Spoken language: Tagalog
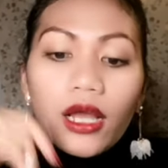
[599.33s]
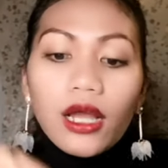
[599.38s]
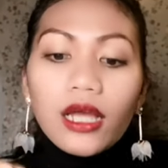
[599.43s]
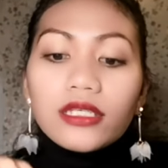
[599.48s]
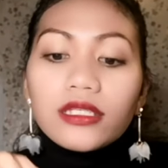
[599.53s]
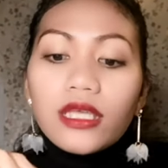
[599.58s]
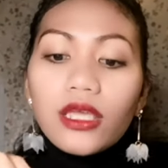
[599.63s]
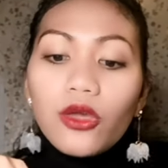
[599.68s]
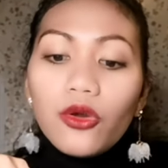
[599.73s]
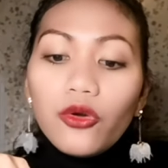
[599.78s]

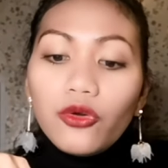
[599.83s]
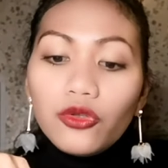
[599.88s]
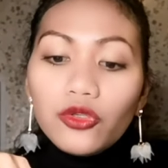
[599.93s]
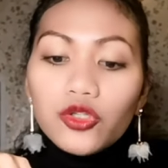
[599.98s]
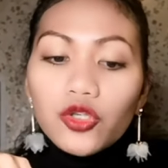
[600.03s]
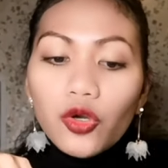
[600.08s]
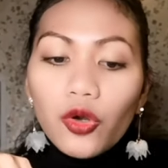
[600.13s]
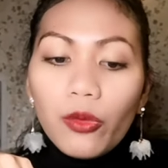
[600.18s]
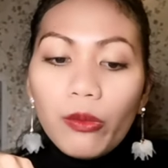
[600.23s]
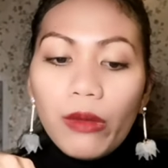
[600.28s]
Kasi yung
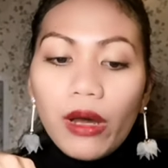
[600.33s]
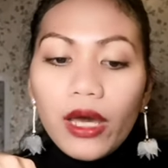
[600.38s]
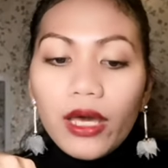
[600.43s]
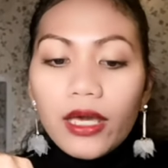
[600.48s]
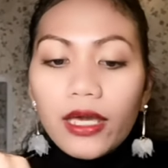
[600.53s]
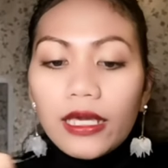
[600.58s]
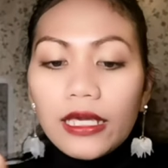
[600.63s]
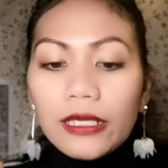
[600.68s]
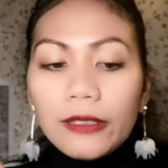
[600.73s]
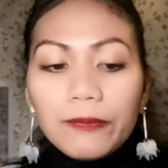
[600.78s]
Jom
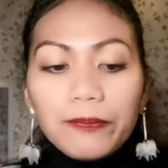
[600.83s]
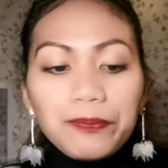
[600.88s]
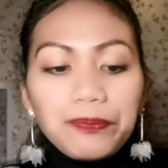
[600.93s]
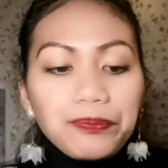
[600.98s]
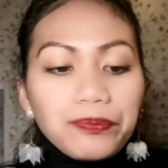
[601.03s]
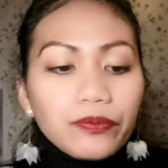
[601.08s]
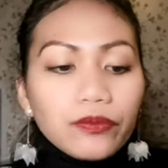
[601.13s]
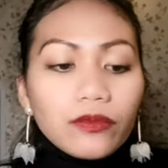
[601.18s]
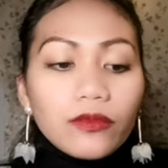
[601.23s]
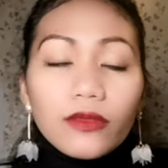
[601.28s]
ay
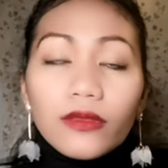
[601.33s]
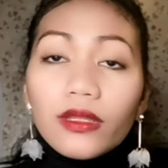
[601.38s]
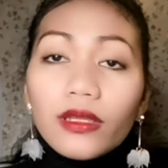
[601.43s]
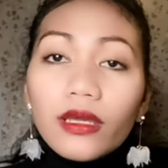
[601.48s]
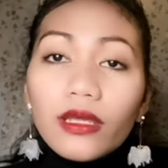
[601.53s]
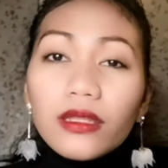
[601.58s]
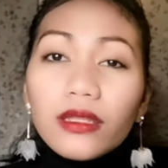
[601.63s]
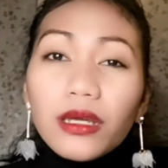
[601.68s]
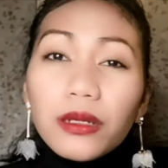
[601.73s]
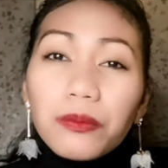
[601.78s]

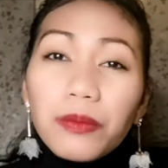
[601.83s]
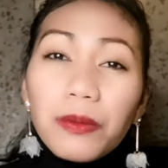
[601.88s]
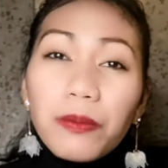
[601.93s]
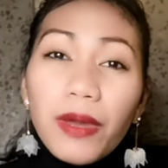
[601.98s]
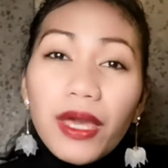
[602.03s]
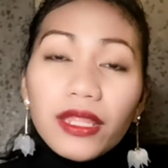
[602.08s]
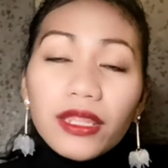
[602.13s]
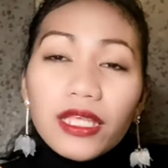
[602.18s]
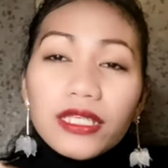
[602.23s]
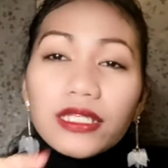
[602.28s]

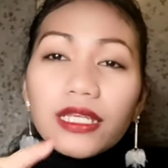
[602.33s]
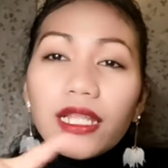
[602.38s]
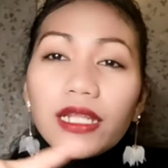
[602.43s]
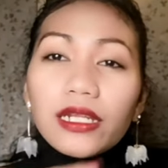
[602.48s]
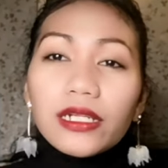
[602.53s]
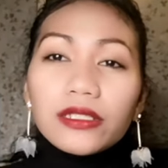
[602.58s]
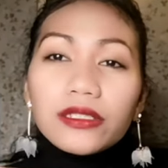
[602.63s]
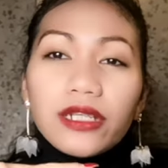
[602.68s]
nagbebenta sila